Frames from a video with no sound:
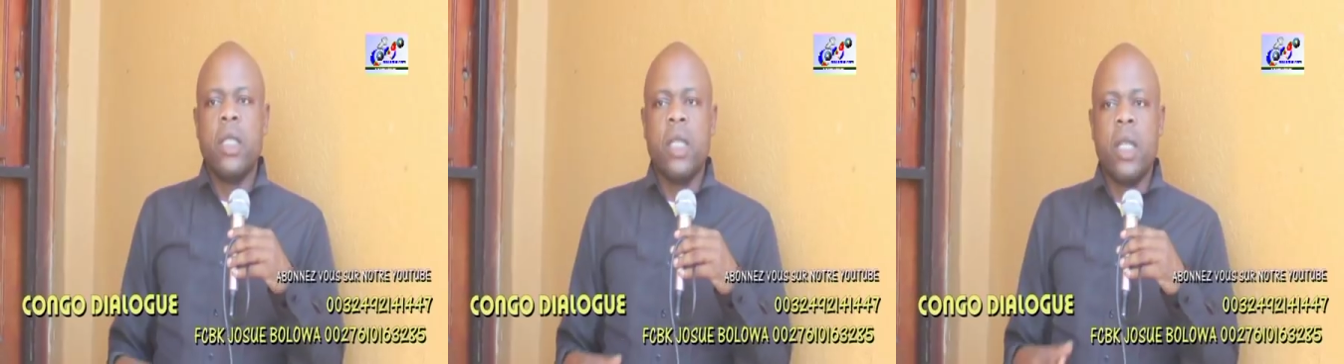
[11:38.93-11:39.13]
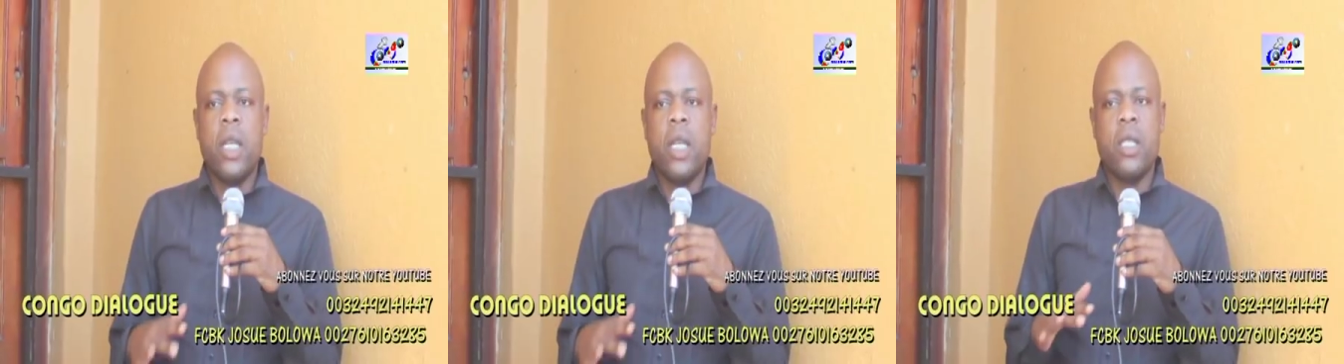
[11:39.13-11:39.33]

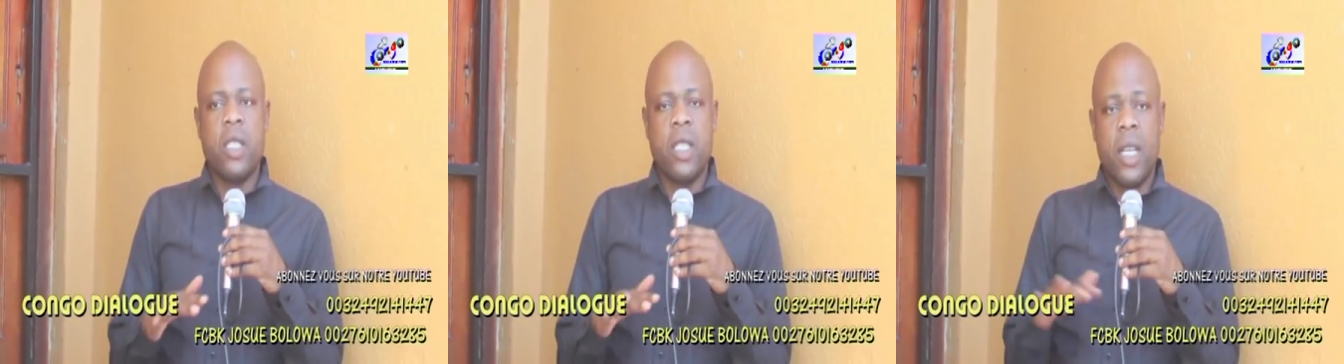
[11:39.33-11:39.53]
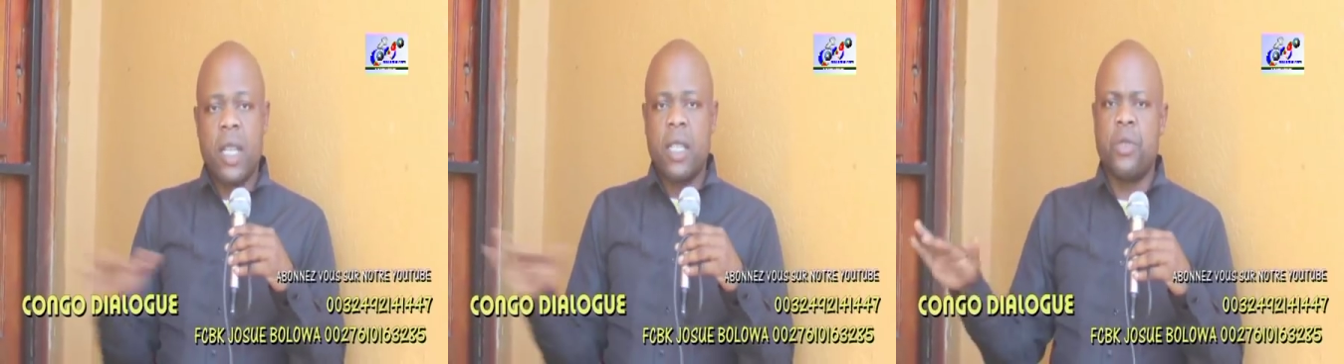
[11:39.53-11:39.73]
il est
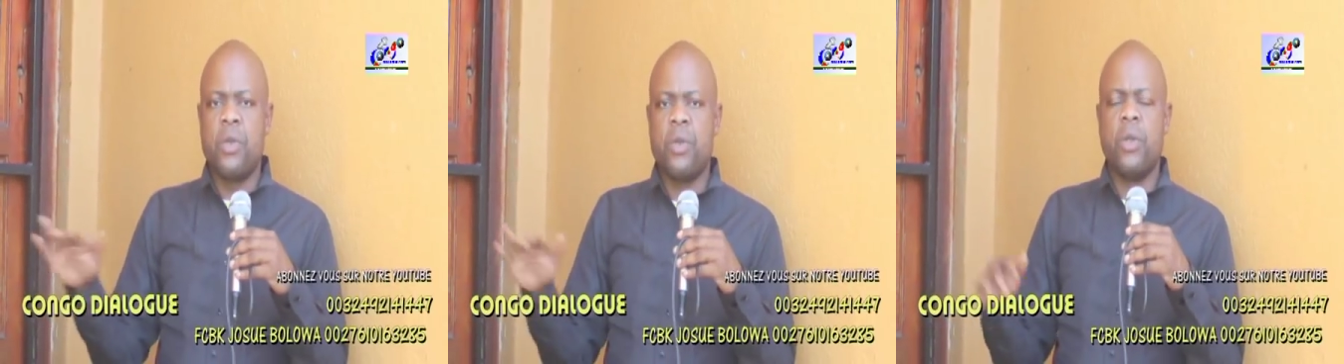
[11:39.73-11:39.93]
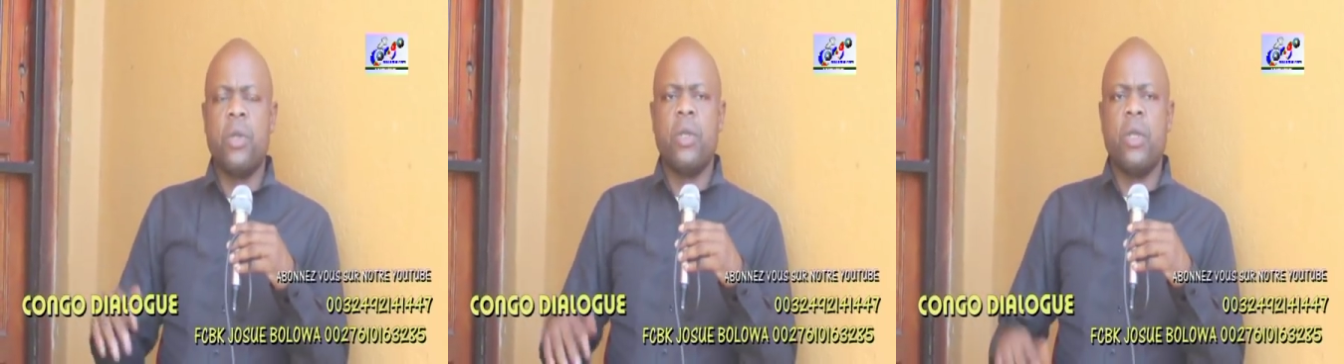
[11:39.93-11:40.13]

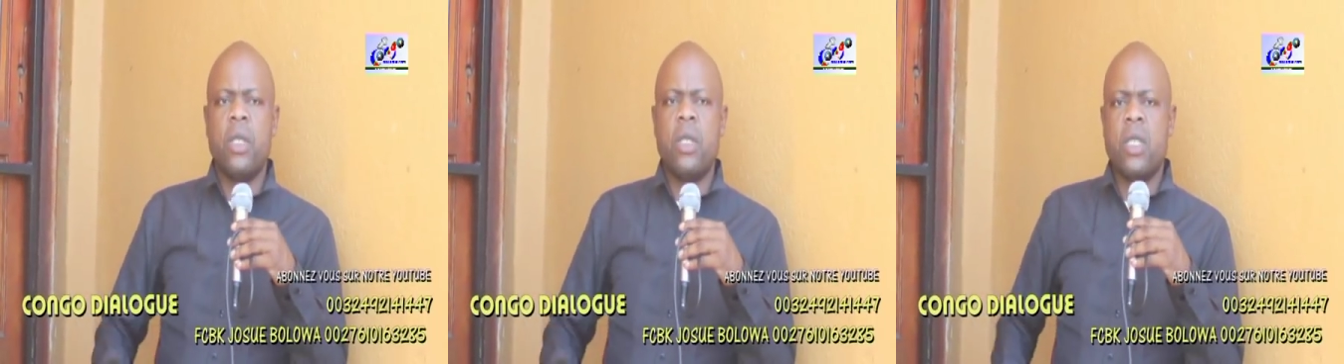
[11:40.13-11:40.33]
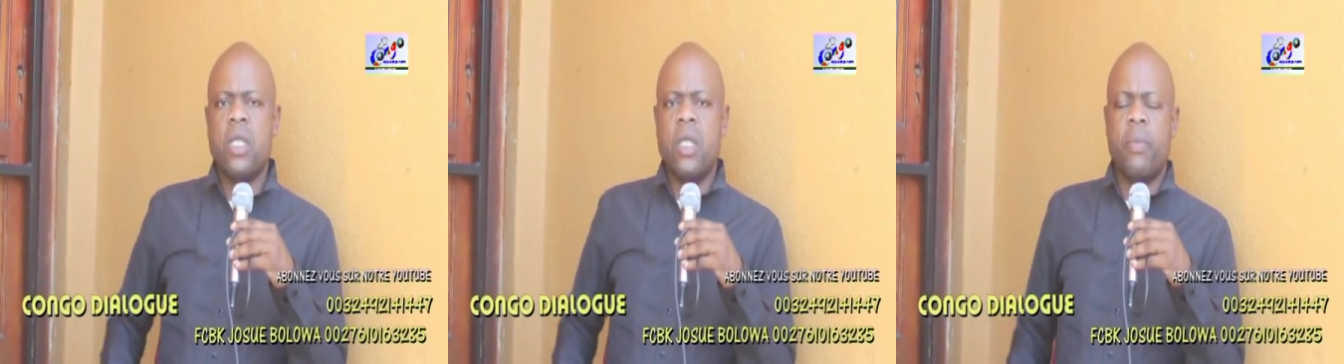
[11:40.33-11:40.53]
silencieux
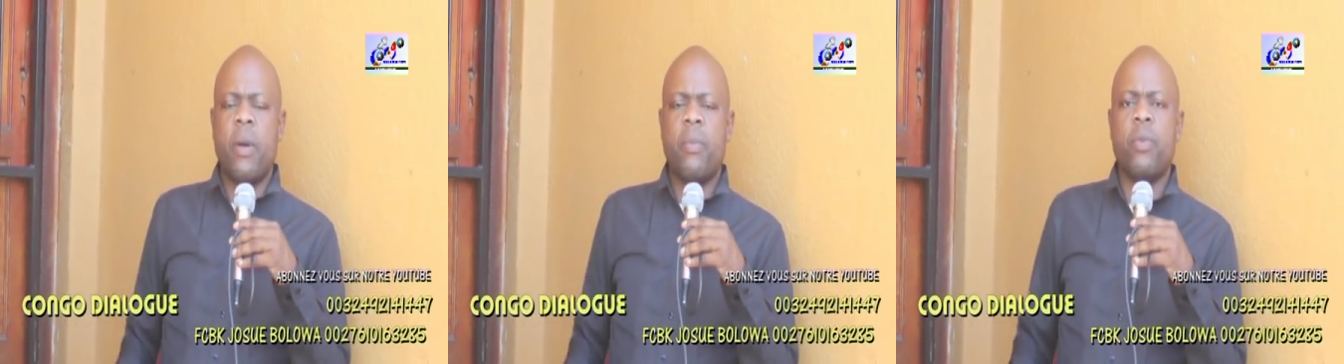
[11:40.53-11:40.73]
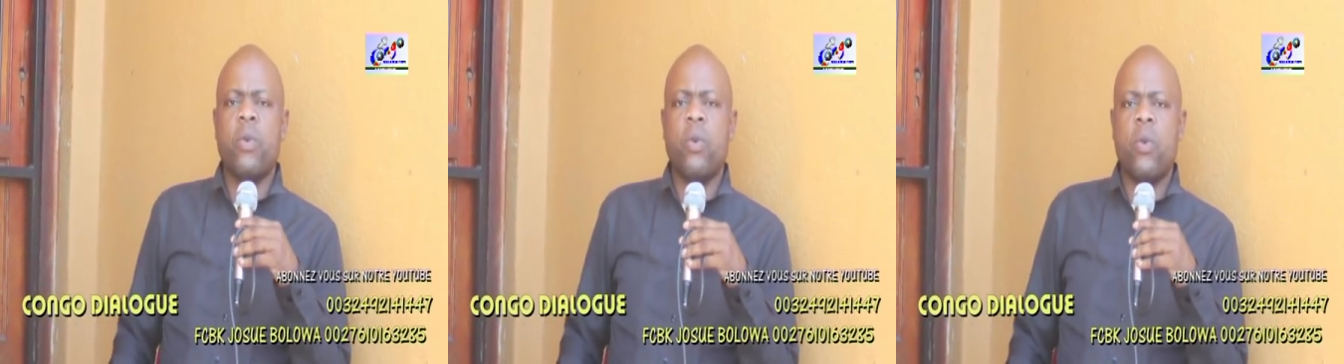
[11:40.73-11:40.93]
et je ne sais
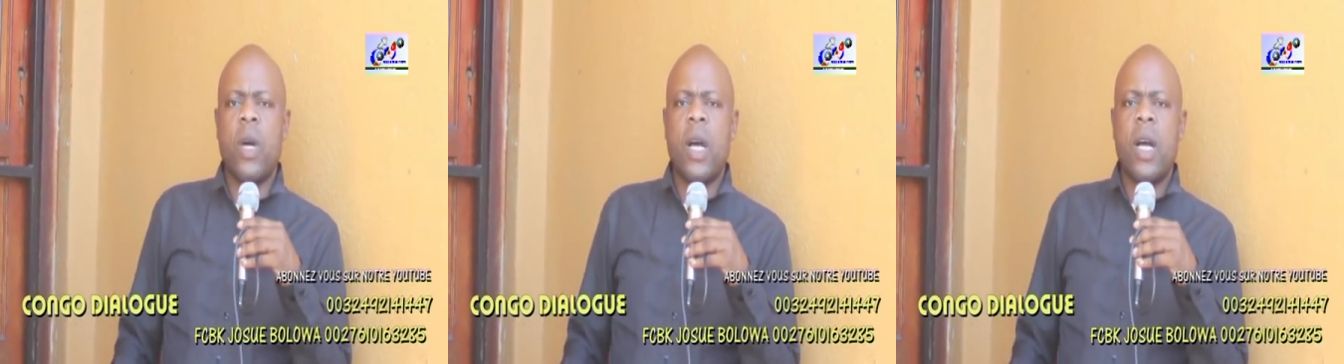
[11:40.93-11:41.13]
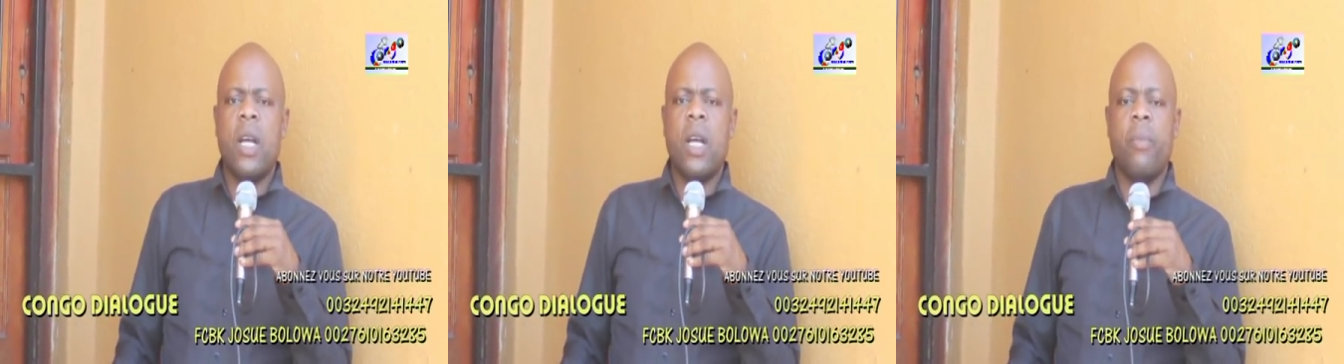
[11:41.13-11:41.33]
pas
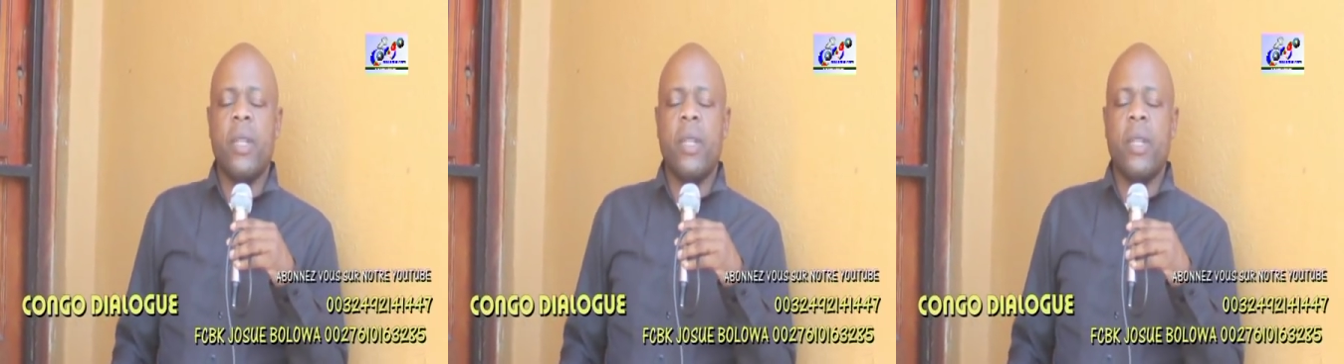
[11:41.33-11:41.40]
pourquoi.